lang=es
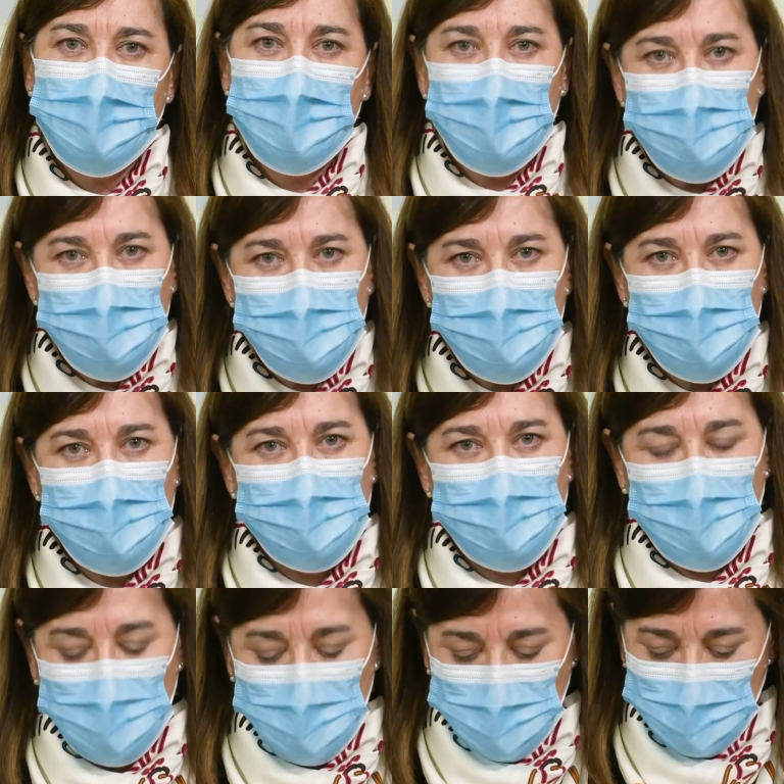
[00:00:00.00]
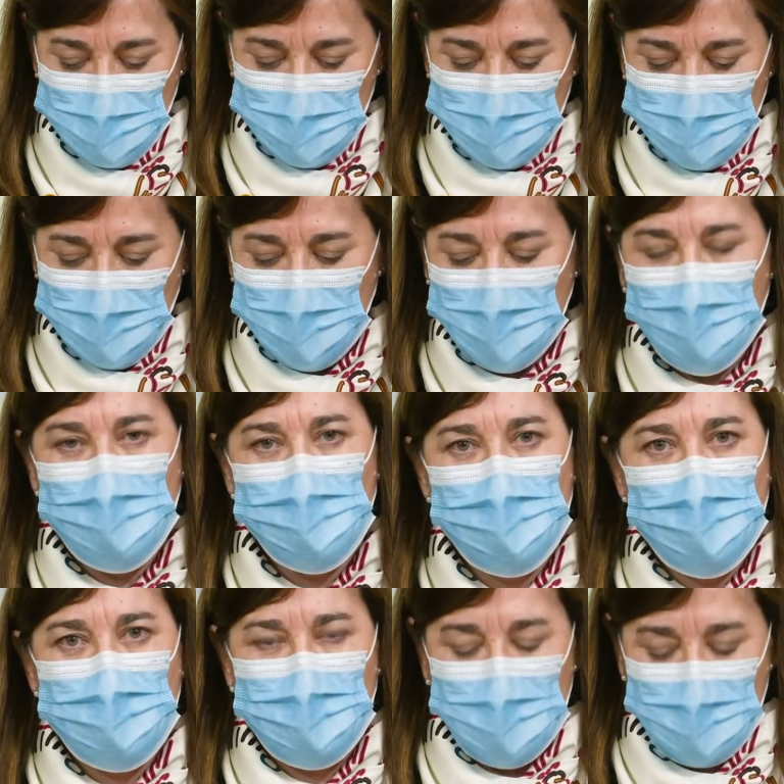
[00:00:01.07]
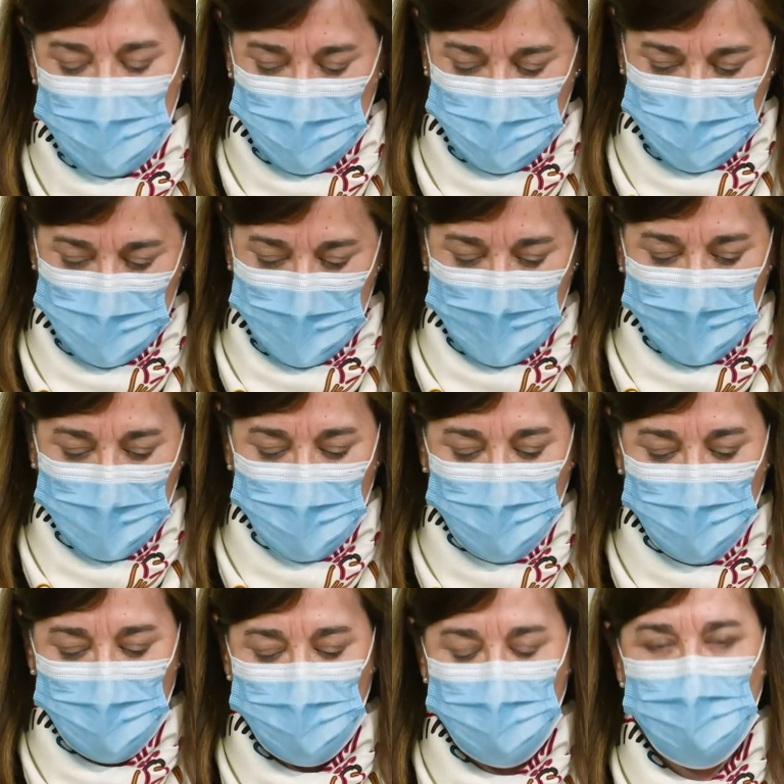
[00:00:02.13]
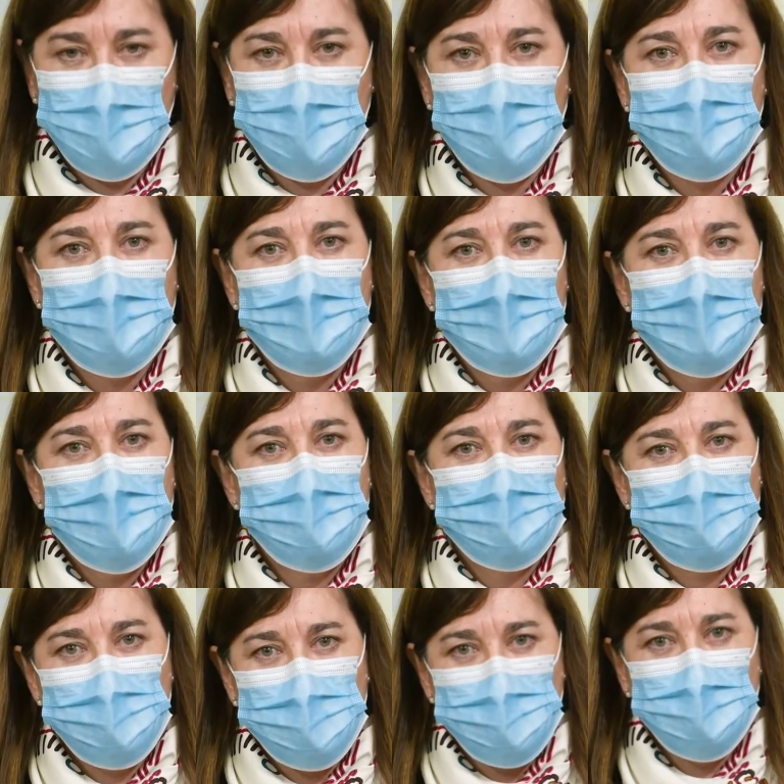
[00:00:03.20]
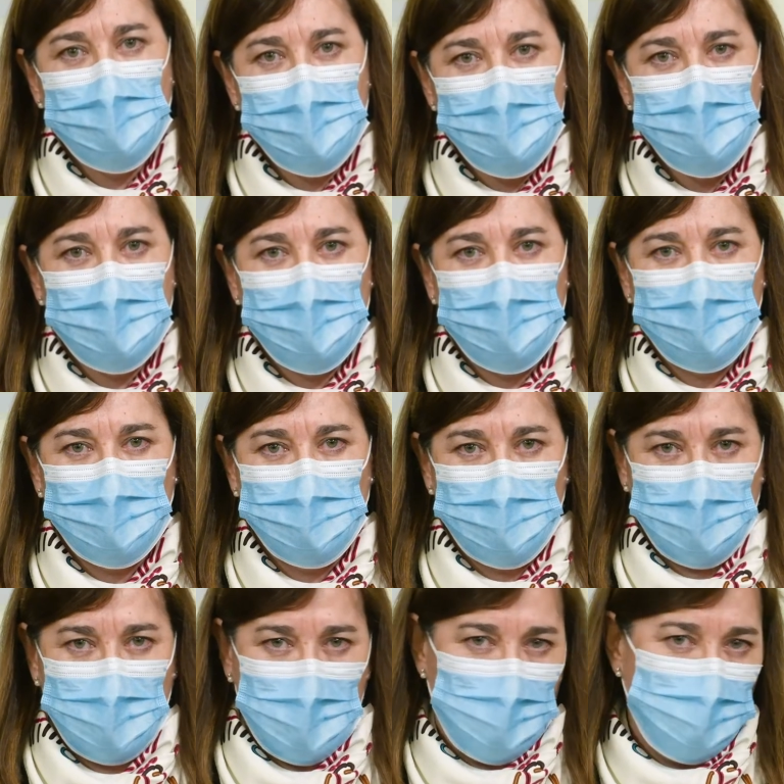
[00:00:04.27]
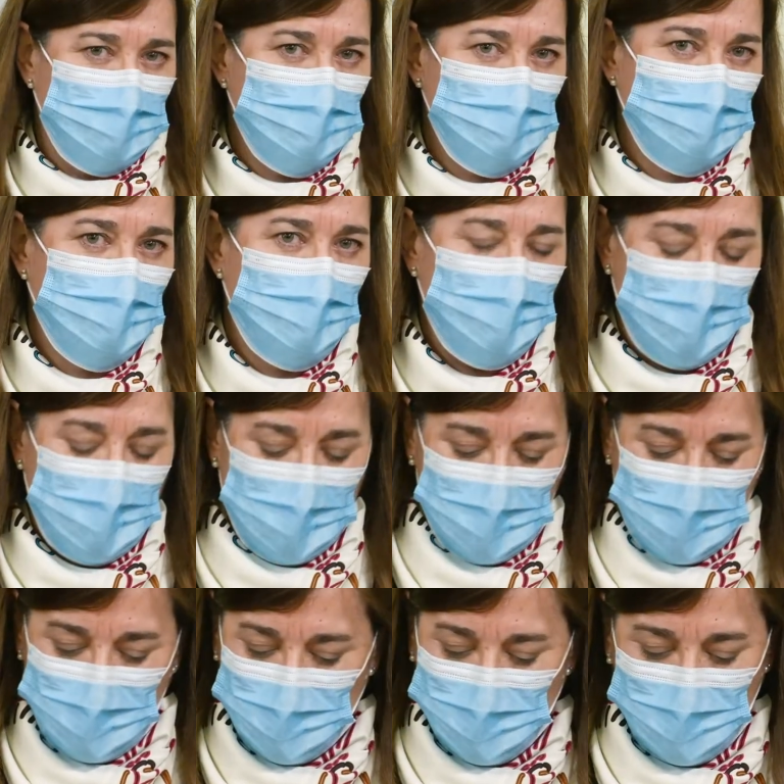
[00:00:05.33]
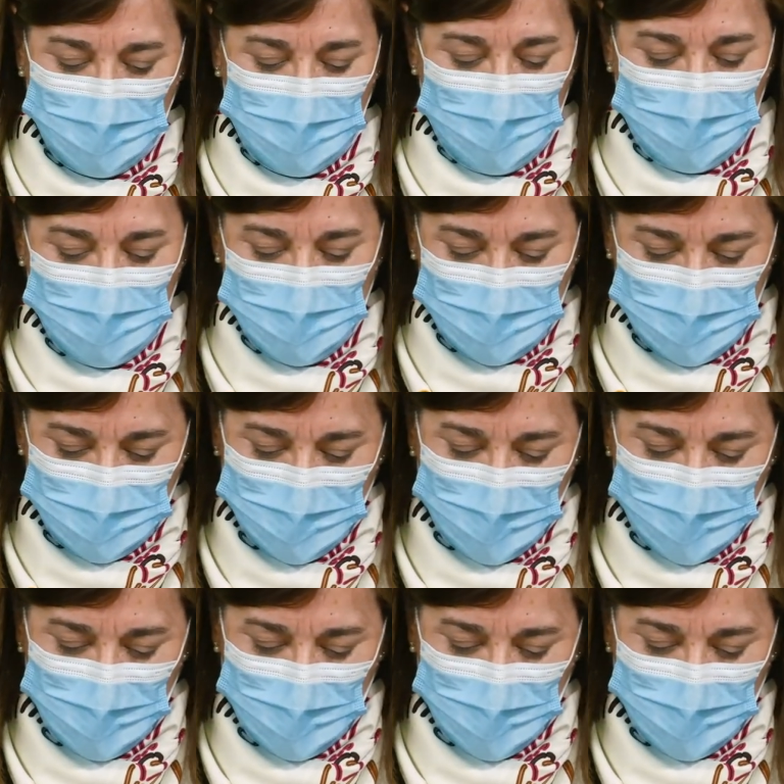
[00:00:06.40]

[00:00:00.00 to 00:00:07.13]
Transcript: es el mejor regalo navideño que podemos dar a nuestros seres queridos, a nuestros familiares y conocidos.